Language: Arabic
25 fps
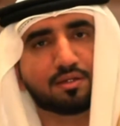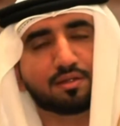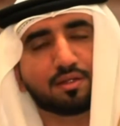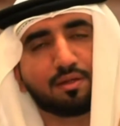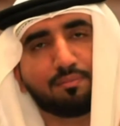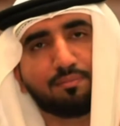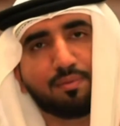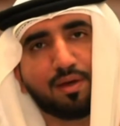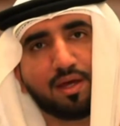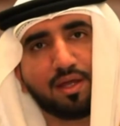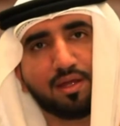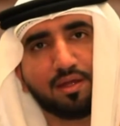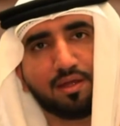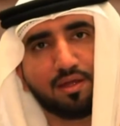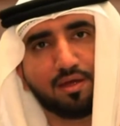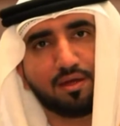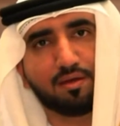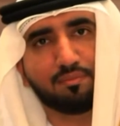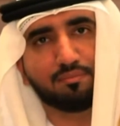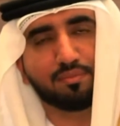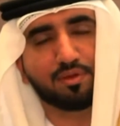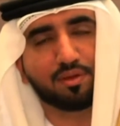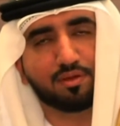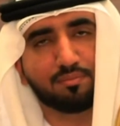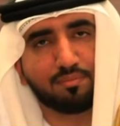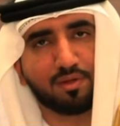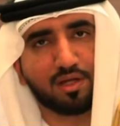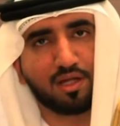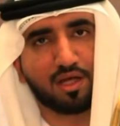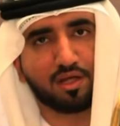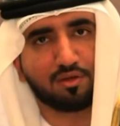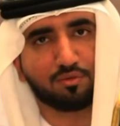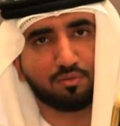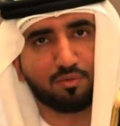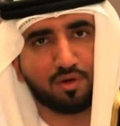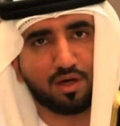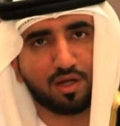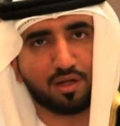طبعا من ضمن
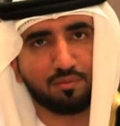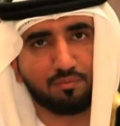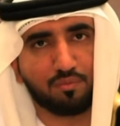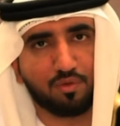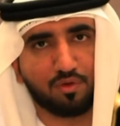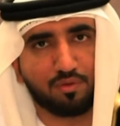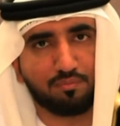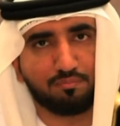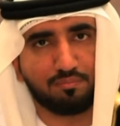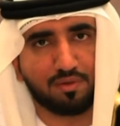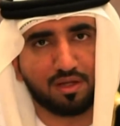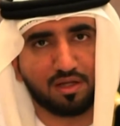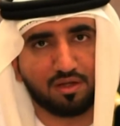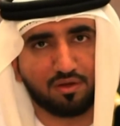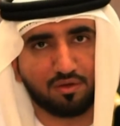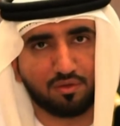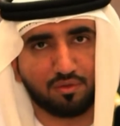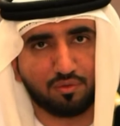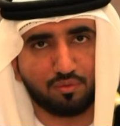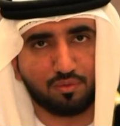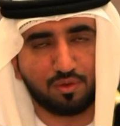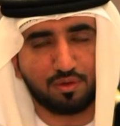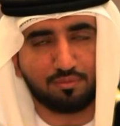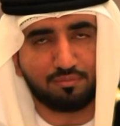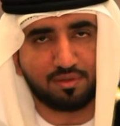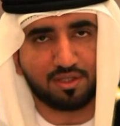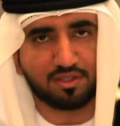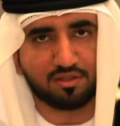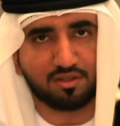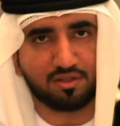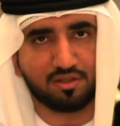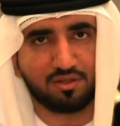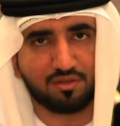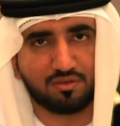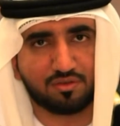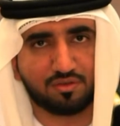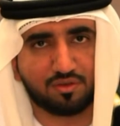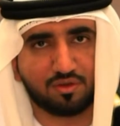الادوار المهمه لعضو
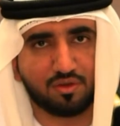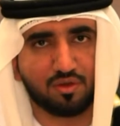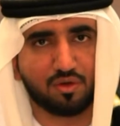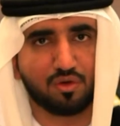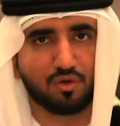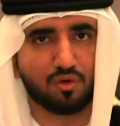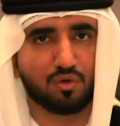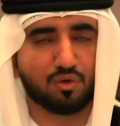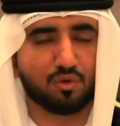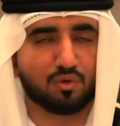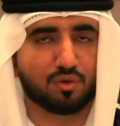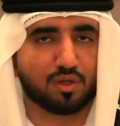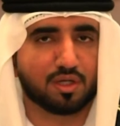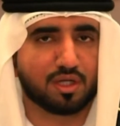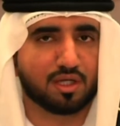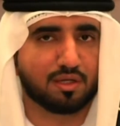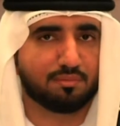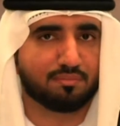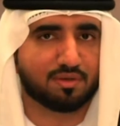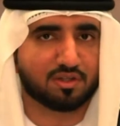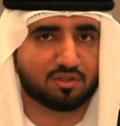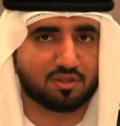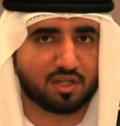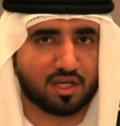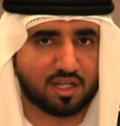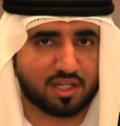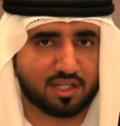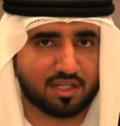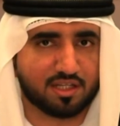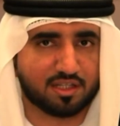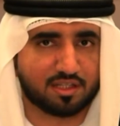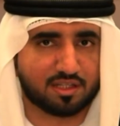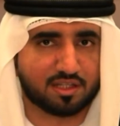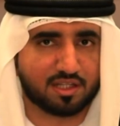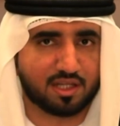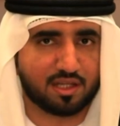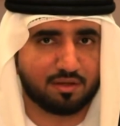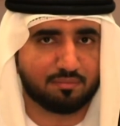المجلس هي مشاريع
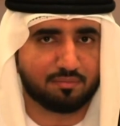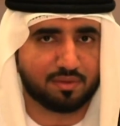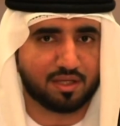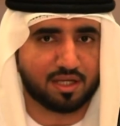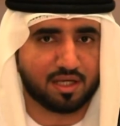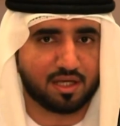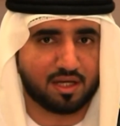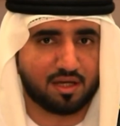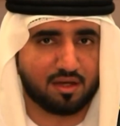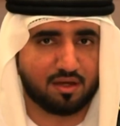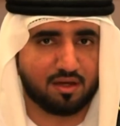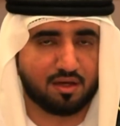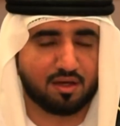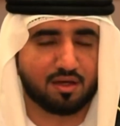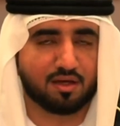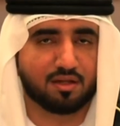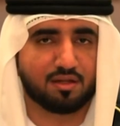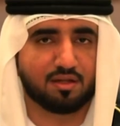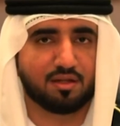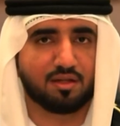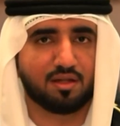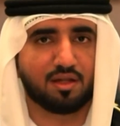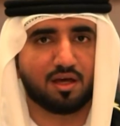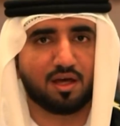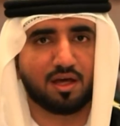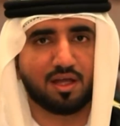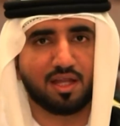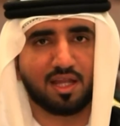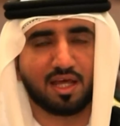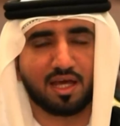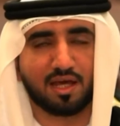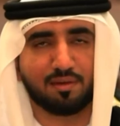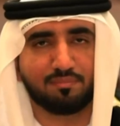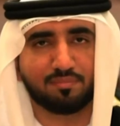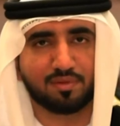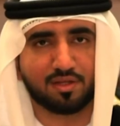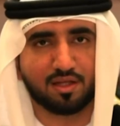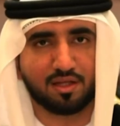التنميه لله
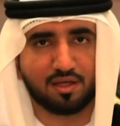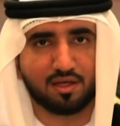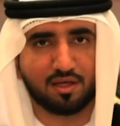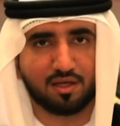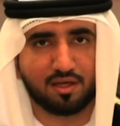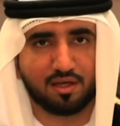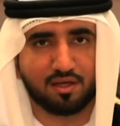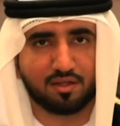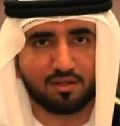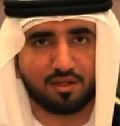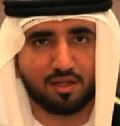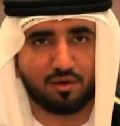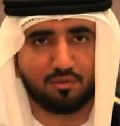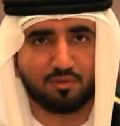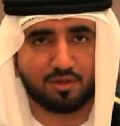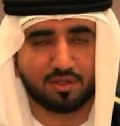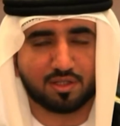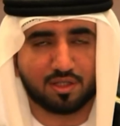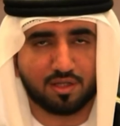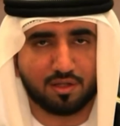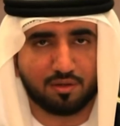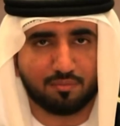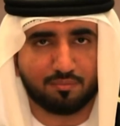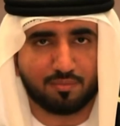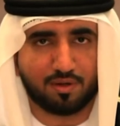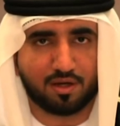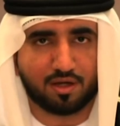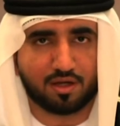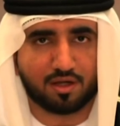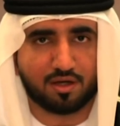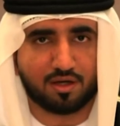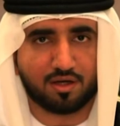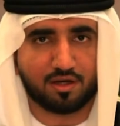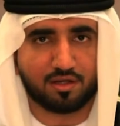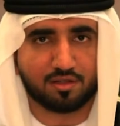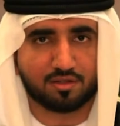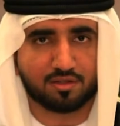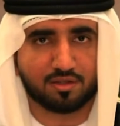الحمد دوله
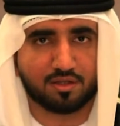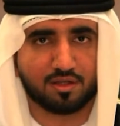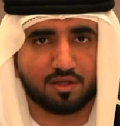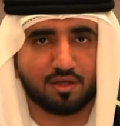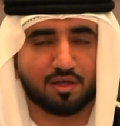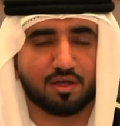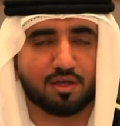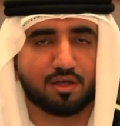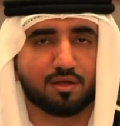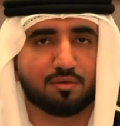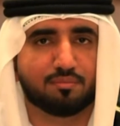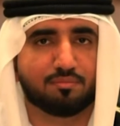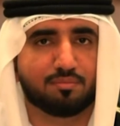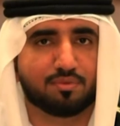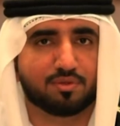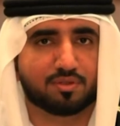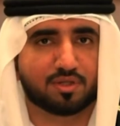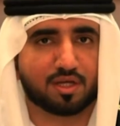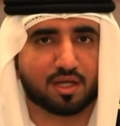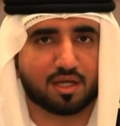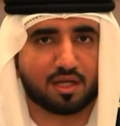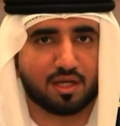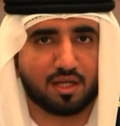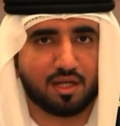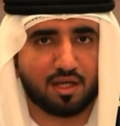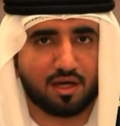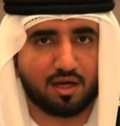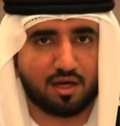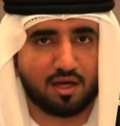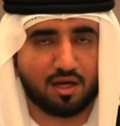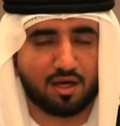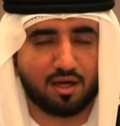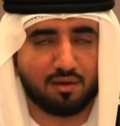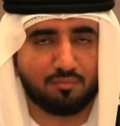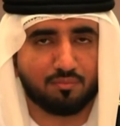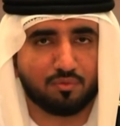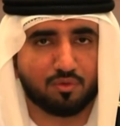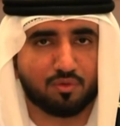الامارات بشكل
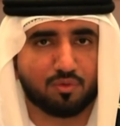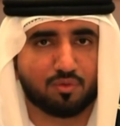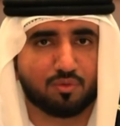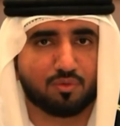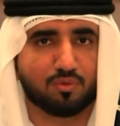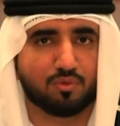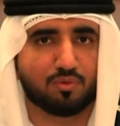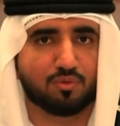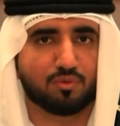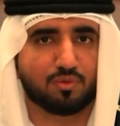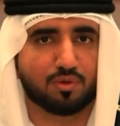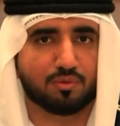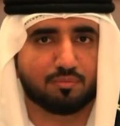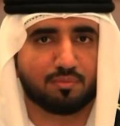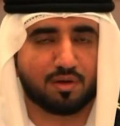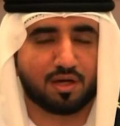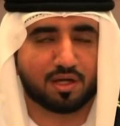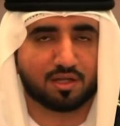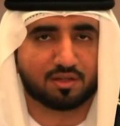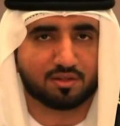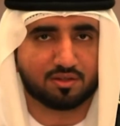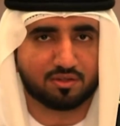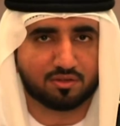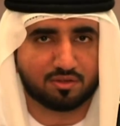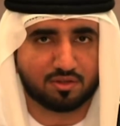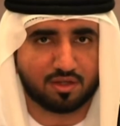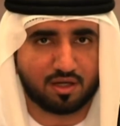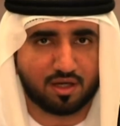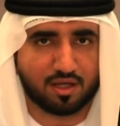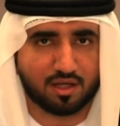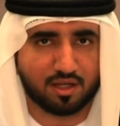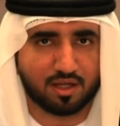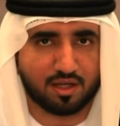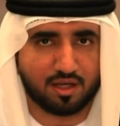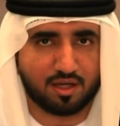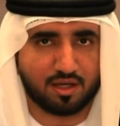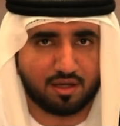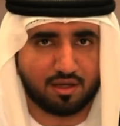عام واماره
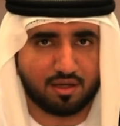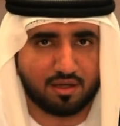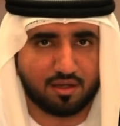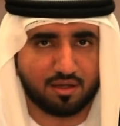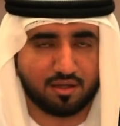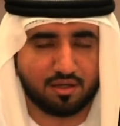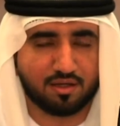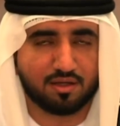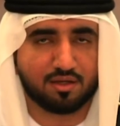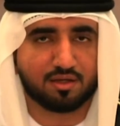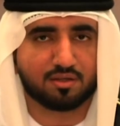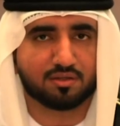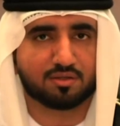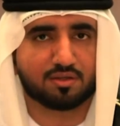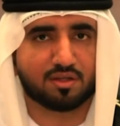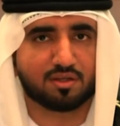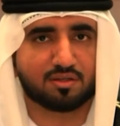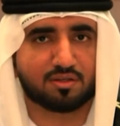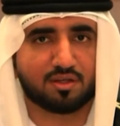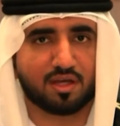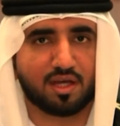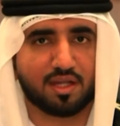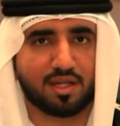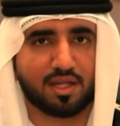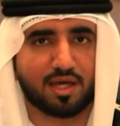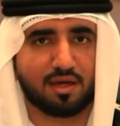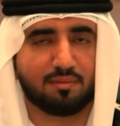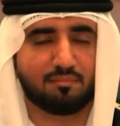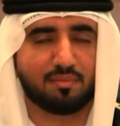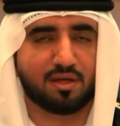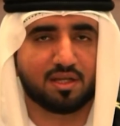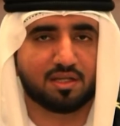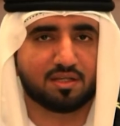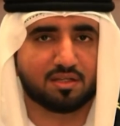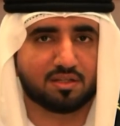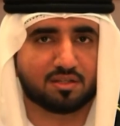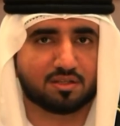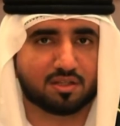الشارقه تشهد
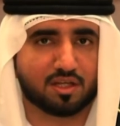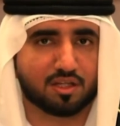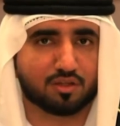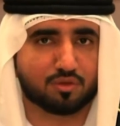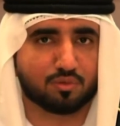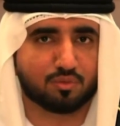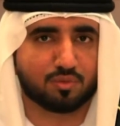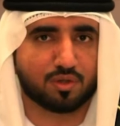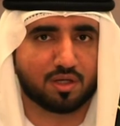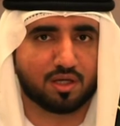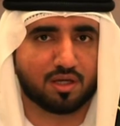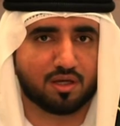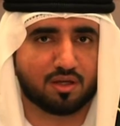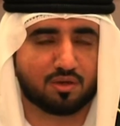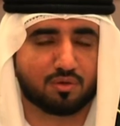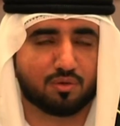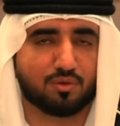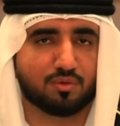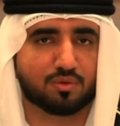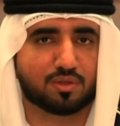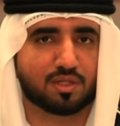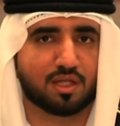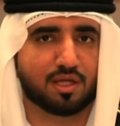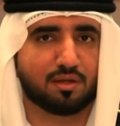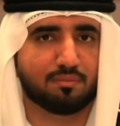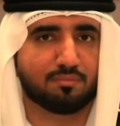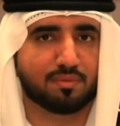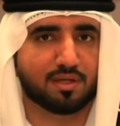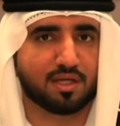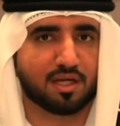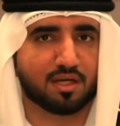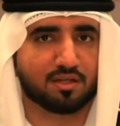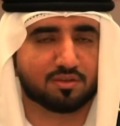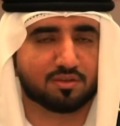عملية تطوير وتنمية